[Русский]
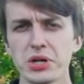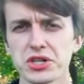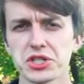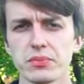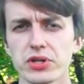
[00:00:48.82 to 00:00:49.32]

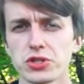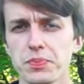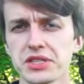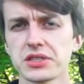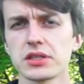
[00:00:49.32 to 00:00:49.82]
Прежде чем
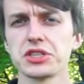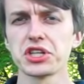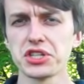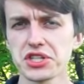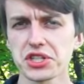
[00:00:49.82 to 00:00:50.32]
приступить к
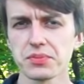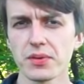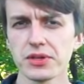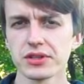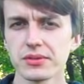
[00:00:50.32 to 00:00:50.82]
техническим
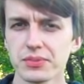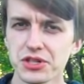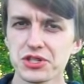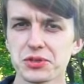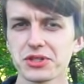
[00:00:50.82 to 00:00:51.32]
моментам,
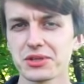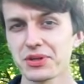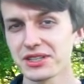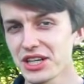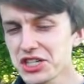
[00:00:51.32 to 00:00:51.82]
прежде чем
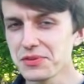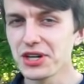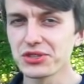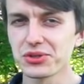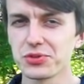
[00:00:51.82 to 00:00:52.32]
разобрать ошибки,
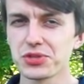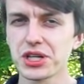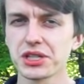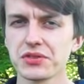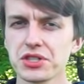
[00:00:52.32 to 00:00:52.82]
которые
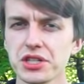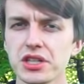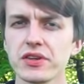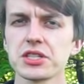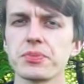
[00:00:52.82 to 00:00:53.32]
допускают новички,
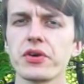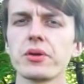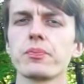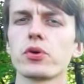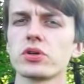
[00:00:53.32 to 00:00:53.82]
давайте
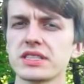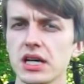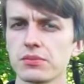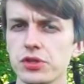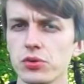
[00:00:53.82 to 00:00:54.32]
поговорим про
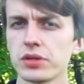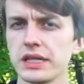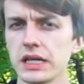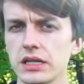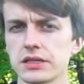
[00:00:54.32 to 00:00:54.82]
сам трюк
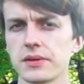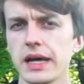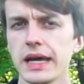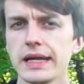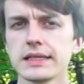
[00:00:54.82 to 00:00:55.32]
киклис.
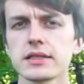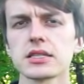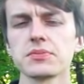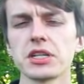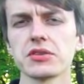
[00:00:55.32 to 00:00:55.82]
Если
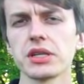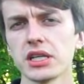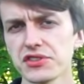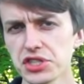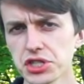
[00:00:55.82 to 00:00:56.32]
рассматривать
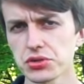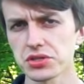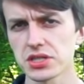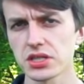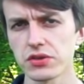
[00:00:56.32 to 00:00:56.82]
лингвистическую
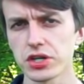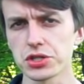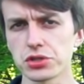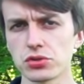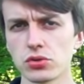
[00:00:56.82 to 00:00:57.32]

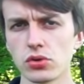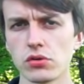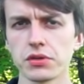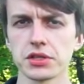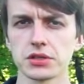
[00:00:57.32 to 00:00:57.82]
составляющую,
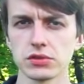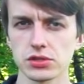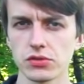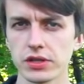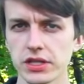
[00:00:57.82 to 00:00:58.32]
то вот это вот
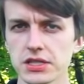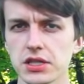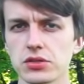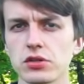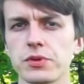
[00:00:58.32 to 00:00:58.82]
слово less,
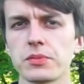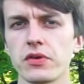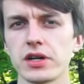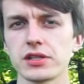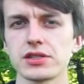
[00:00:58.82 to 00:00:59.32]
которое
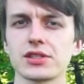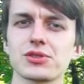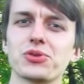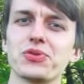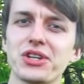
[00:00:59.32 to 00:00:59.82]
прибавляется к
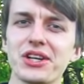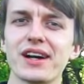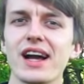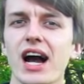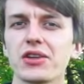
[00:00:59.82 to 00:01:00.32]
слову kick,
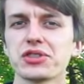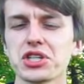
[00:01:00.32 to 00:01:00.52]
оно